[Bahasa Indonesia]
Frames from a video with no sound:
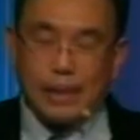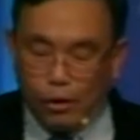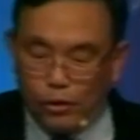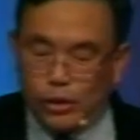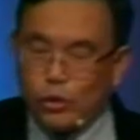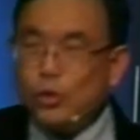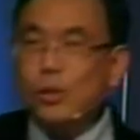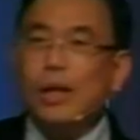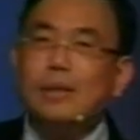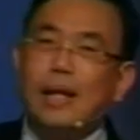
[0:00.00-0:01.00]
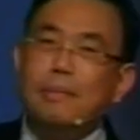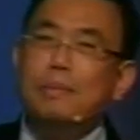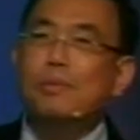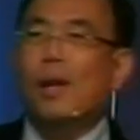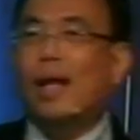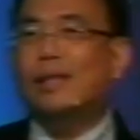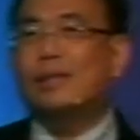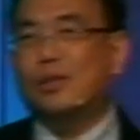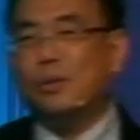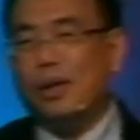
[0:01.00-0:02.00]
Dan tahun itu juga saya
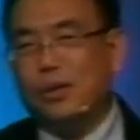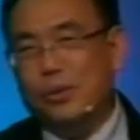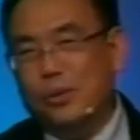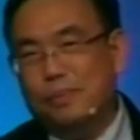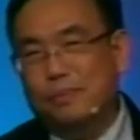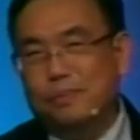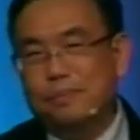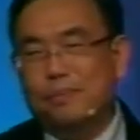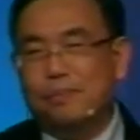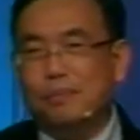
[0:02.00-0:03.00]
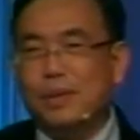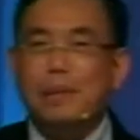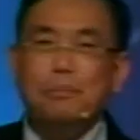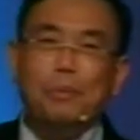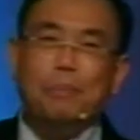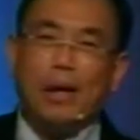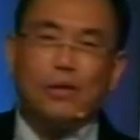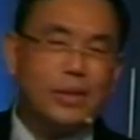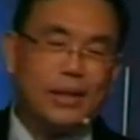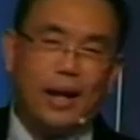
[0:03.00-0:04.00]
memulai sesuatu, meskipun
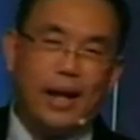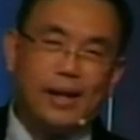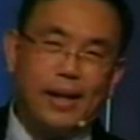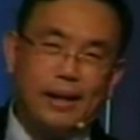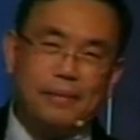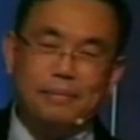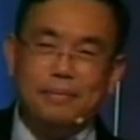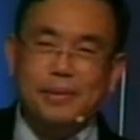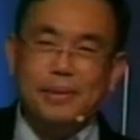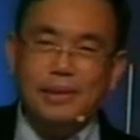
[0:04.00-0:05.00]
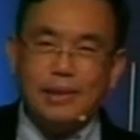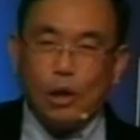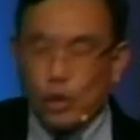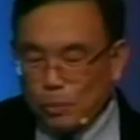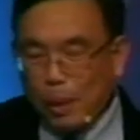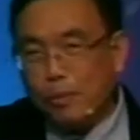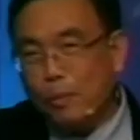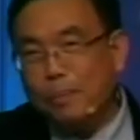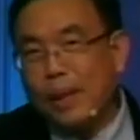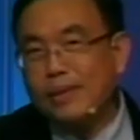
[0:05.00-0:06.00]
baru sederhana. Tahun
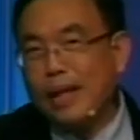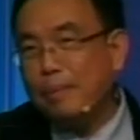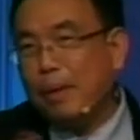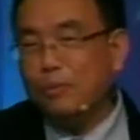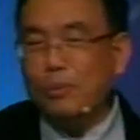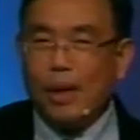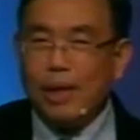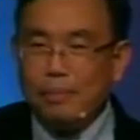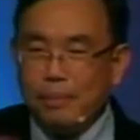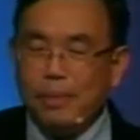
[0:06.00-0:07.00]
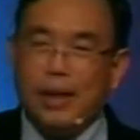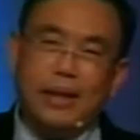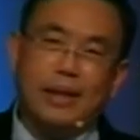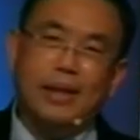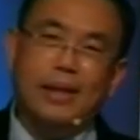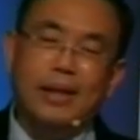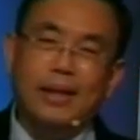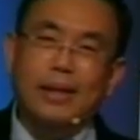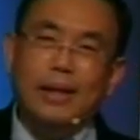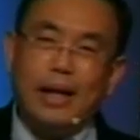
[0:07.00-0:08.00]
94 saya baru mulai
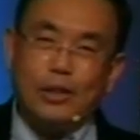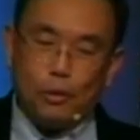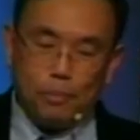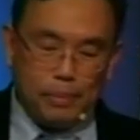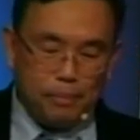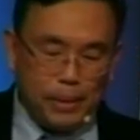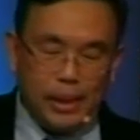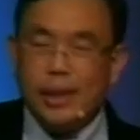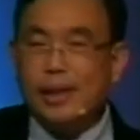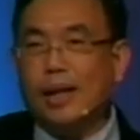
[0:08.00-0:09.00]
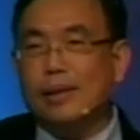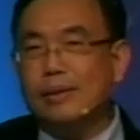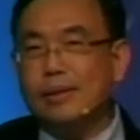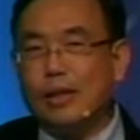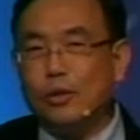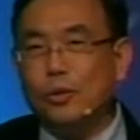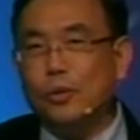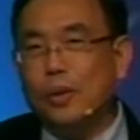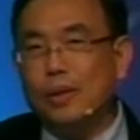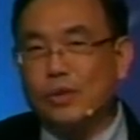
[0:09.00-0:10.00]
memiliki atau mendirikan
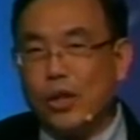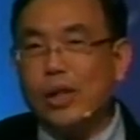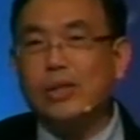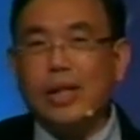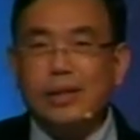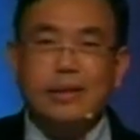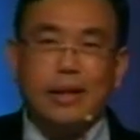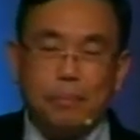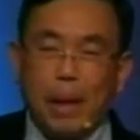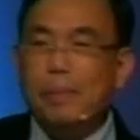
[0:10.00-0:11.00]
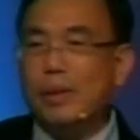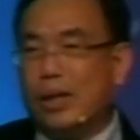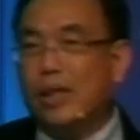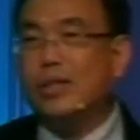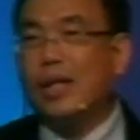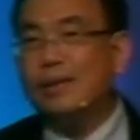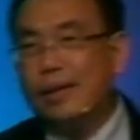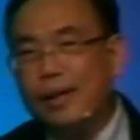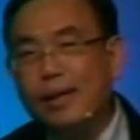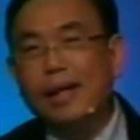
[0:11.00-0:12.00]
satu training center, Bible Training
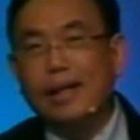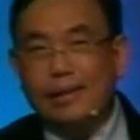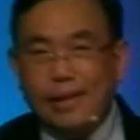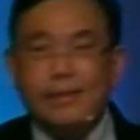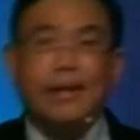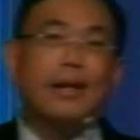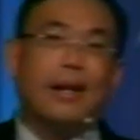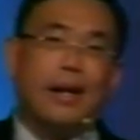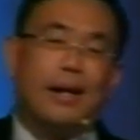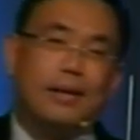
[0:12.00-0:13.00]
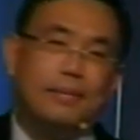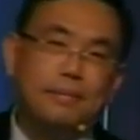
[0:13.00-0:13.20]
Center di Tengger.